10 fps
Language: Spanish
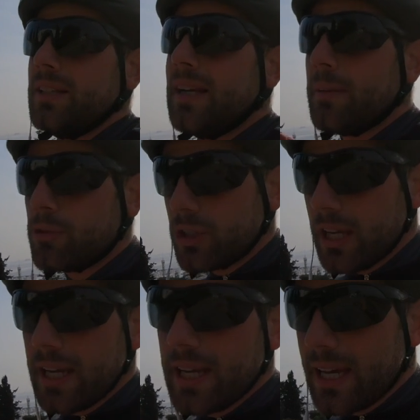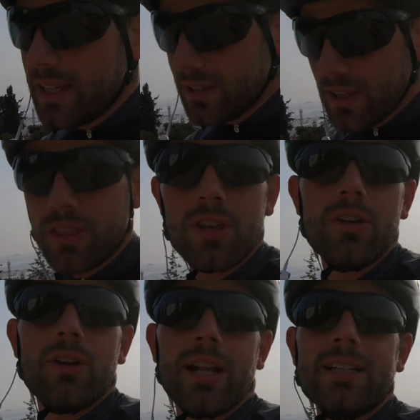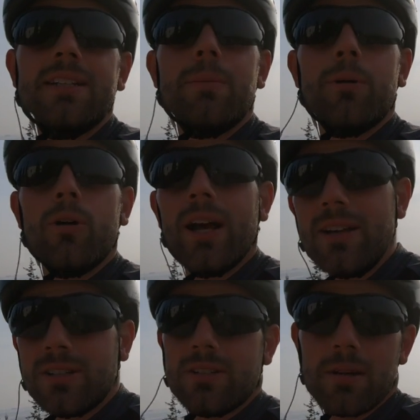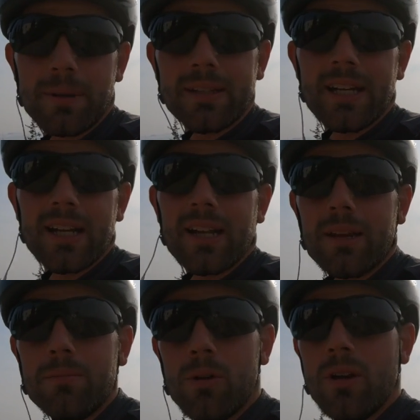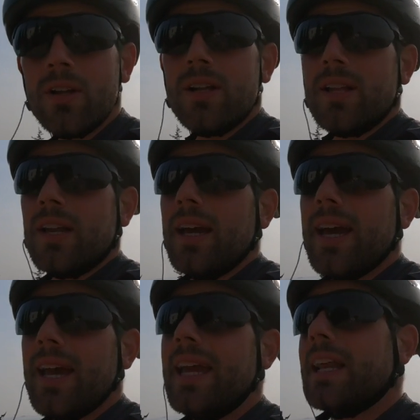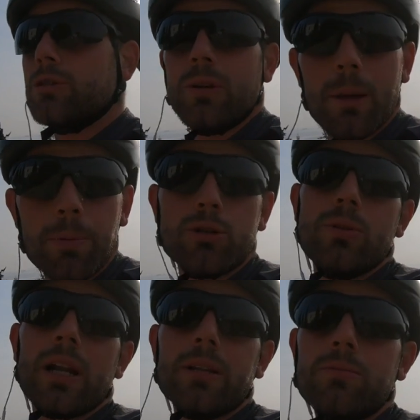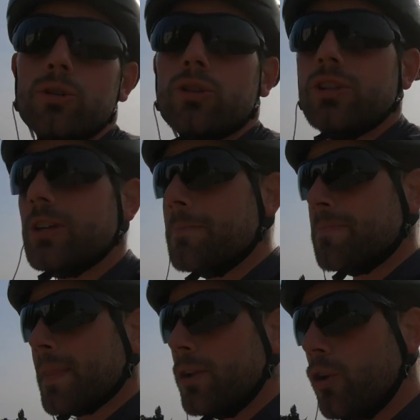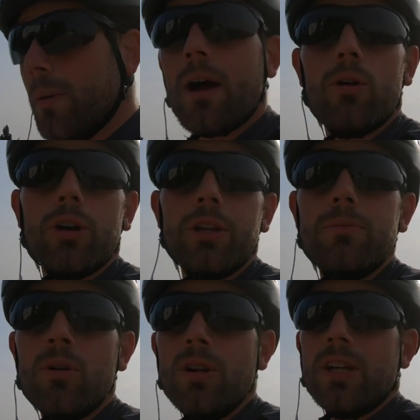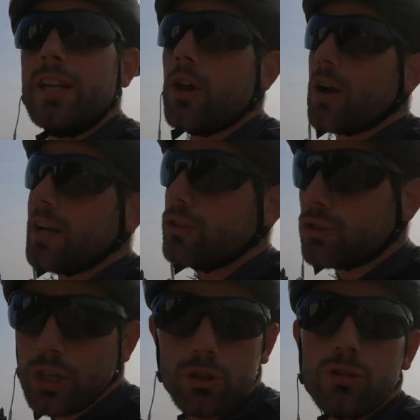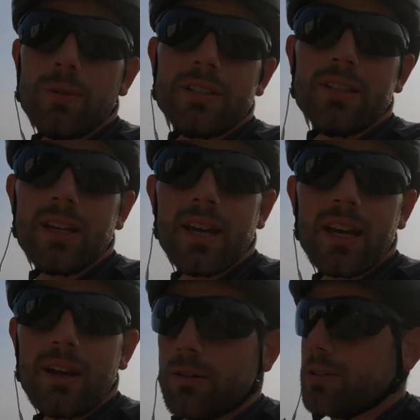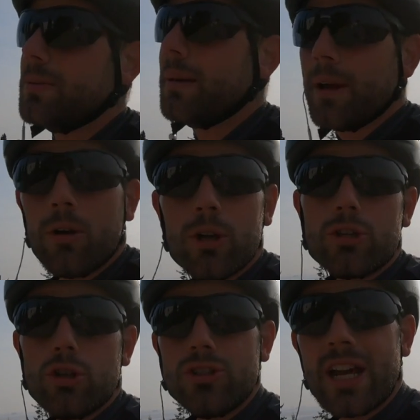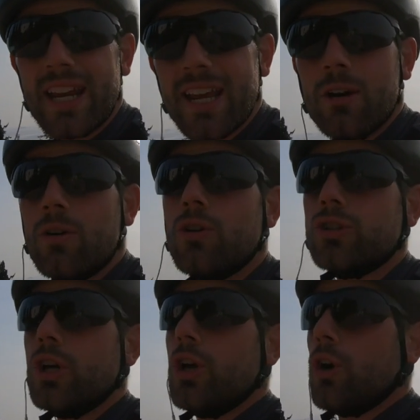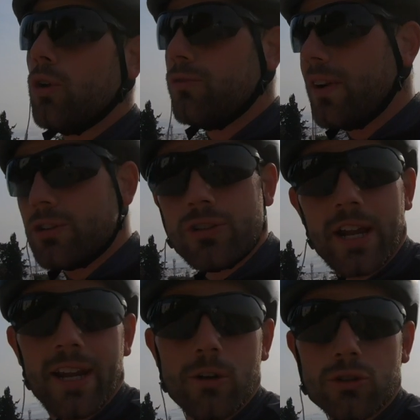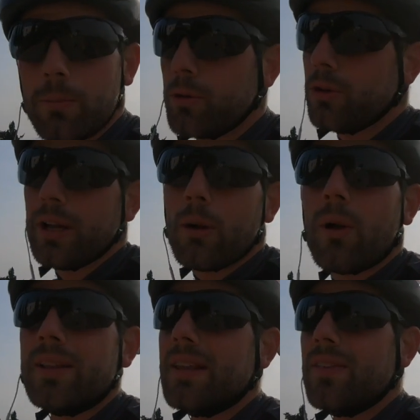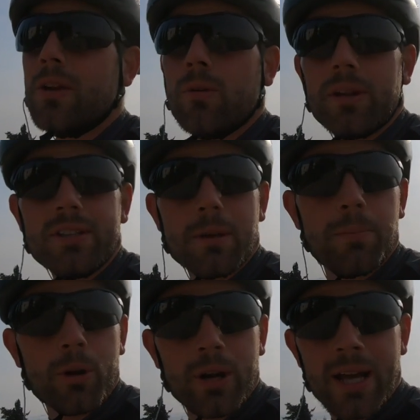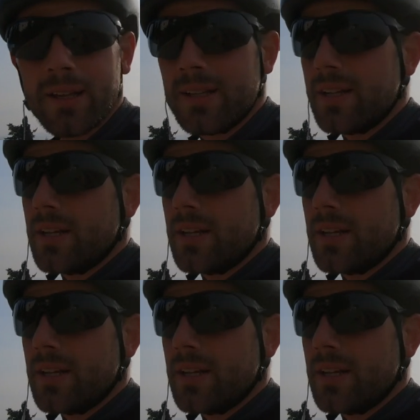digamos que es sencillo ir a 30 por hora si sabes mantener el ritmo eh, y las subidas puedes subir a ritmo, entonces no bajo el ritmo y los cachos que yo soy bastante o que se me da mejor, que son los llaneos o los falsos llaneos, que puedo ir a 45, 46 por hora,